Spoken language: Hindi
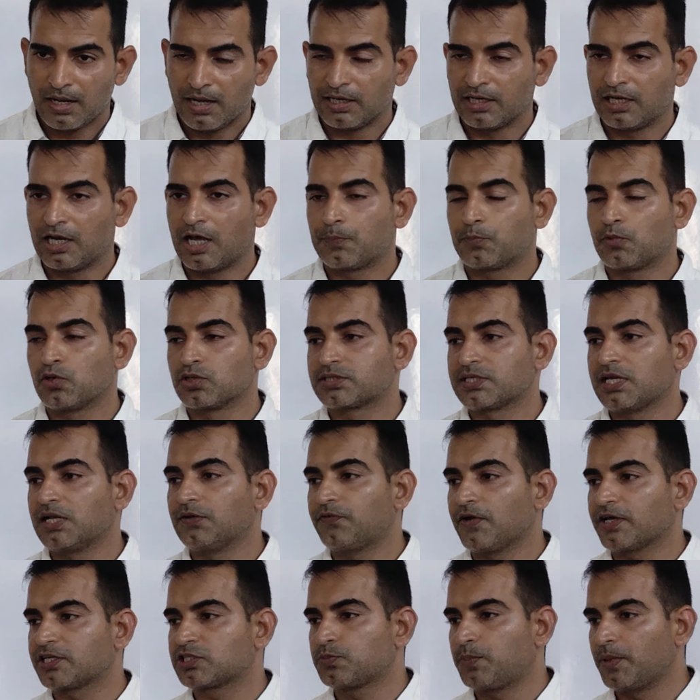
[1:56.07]
अगर आपको
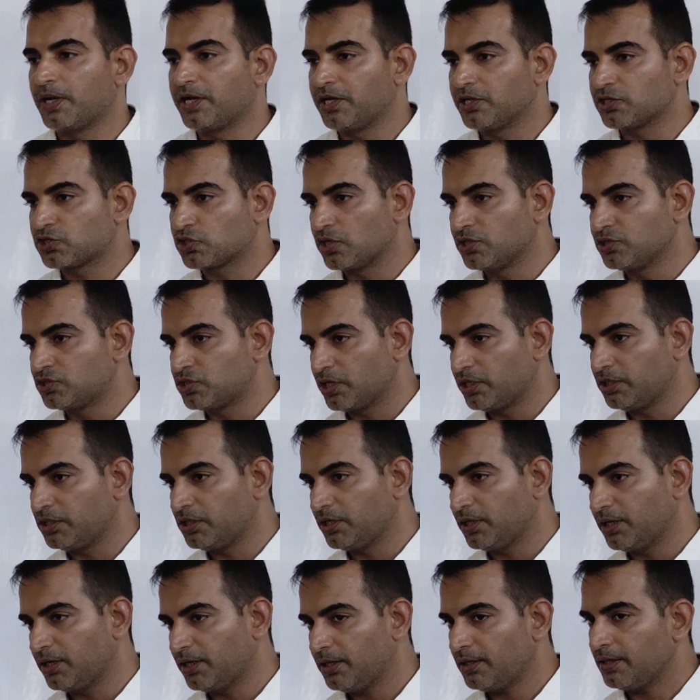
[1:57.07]
सेल्फ एक्सप्लेनेशन
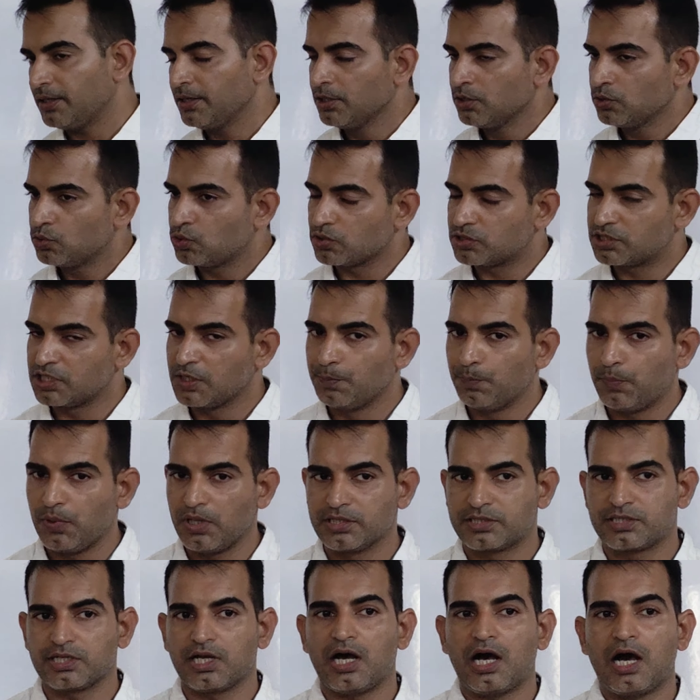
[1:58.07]
चाहिए तो
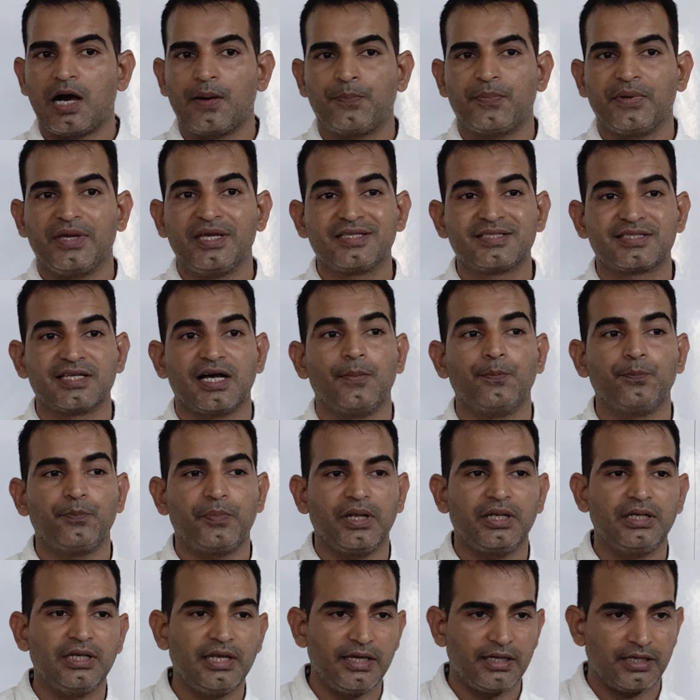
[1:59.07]
सिंपल सा आप
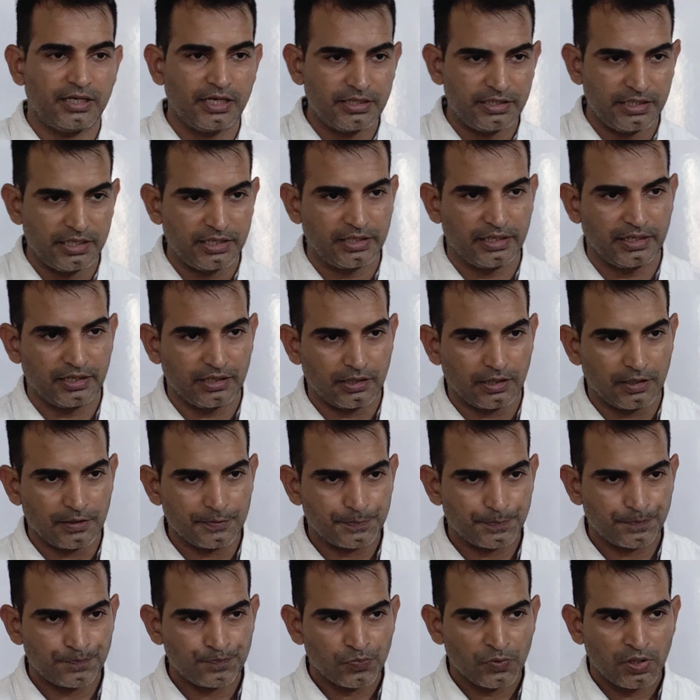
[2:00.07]
एग्ज़ाम्पल लेके देखने का
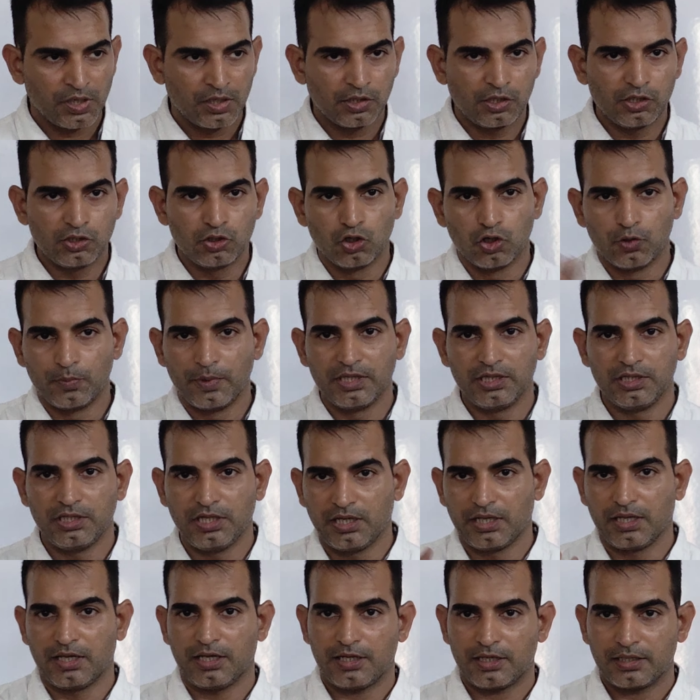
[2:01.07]
कि दो
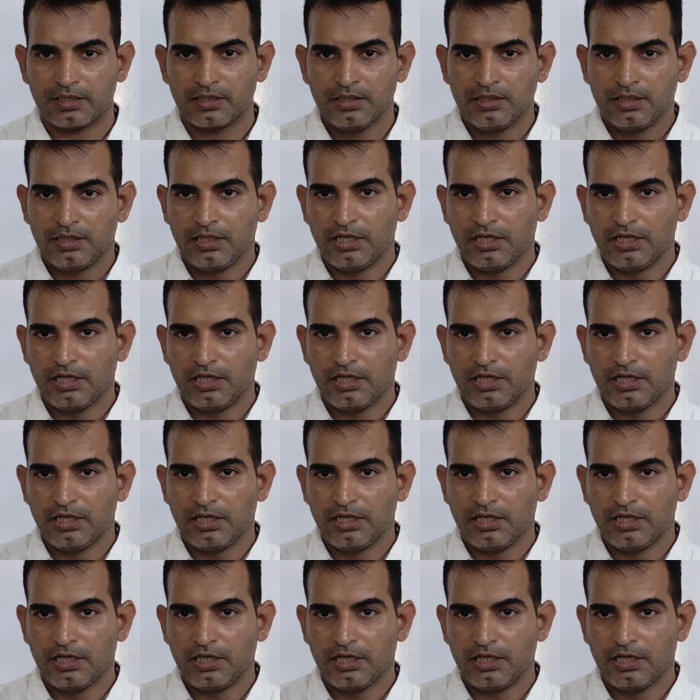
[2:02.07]
बंदे हैं